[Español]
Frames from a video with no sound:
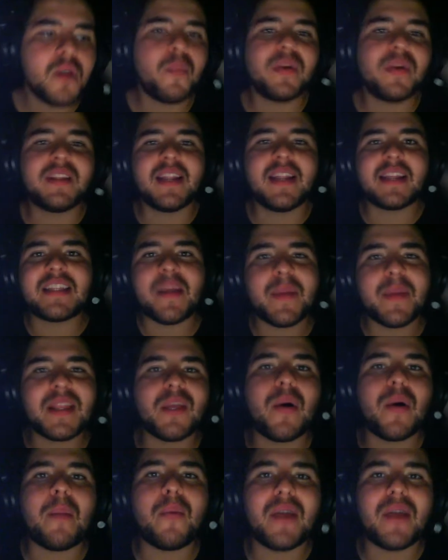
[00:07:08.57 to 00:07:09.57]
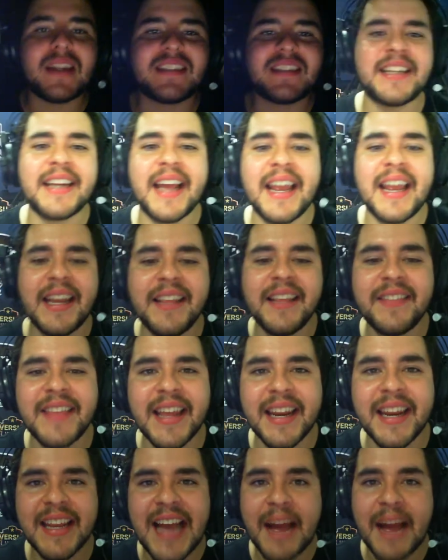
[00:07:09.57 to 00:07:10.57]
pues directamente voy a poder hacer el
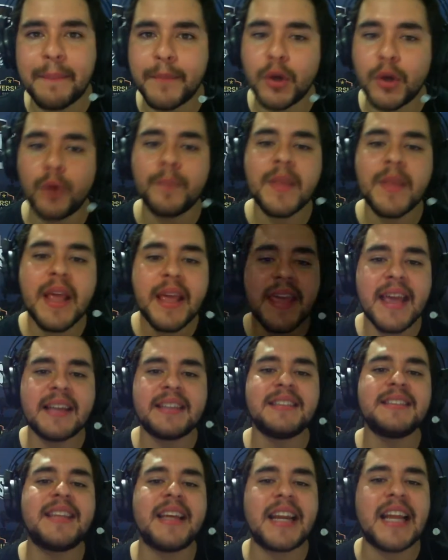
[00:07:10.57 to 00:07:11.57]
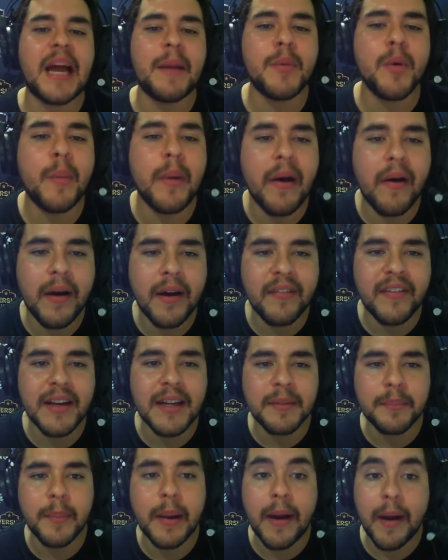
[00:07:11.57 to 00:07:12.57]
intercambio y ese intercambio me va
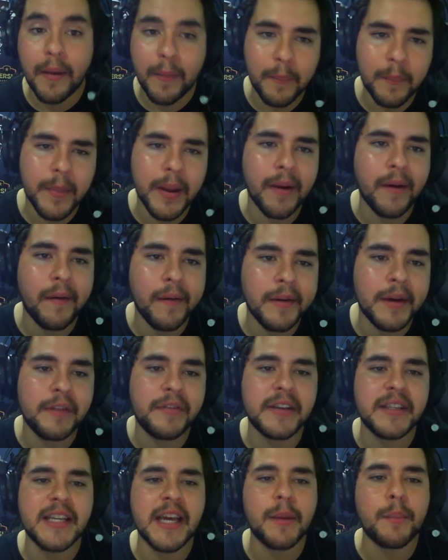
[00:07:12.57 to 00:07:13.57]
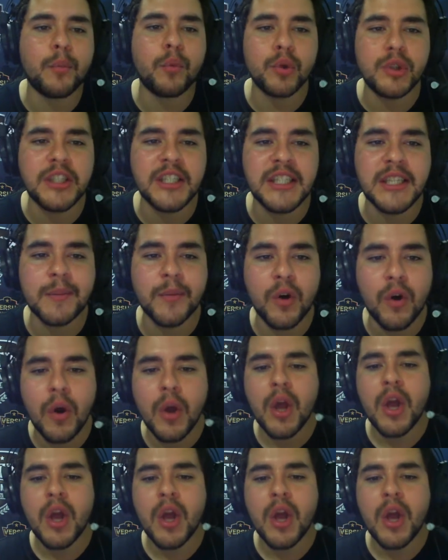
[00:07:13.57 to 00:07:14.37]
a, me va a beneficiar muchísimo